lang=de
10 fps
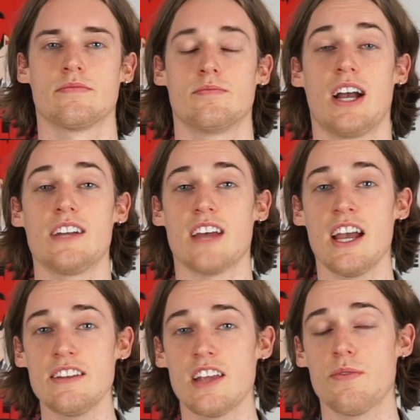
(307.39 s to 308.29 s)
Bereits
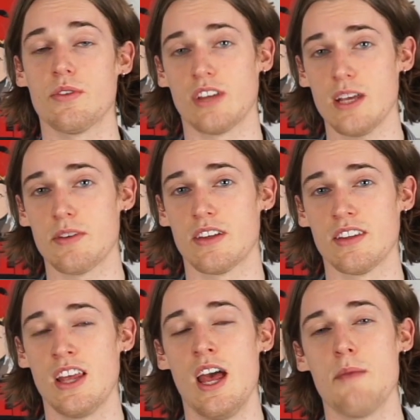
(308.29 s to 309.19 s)
ein Jahr vor
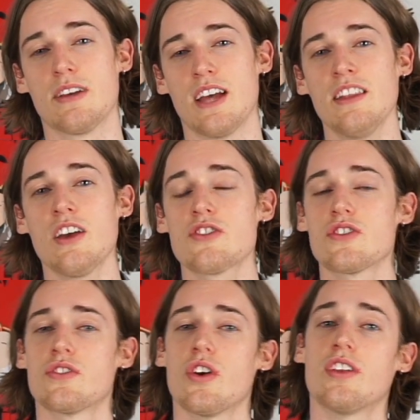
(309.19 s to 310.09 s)
Drehbeginn begannen
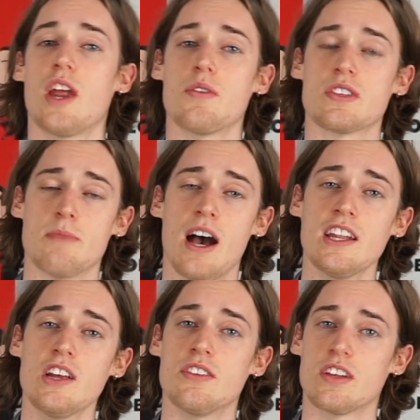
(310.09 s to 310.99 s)
Regisseur Darius
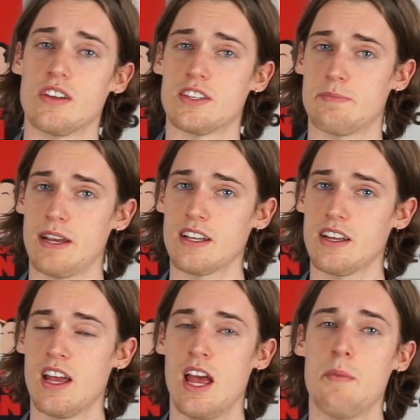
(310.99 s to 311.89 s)
Marder und Nicholas Becker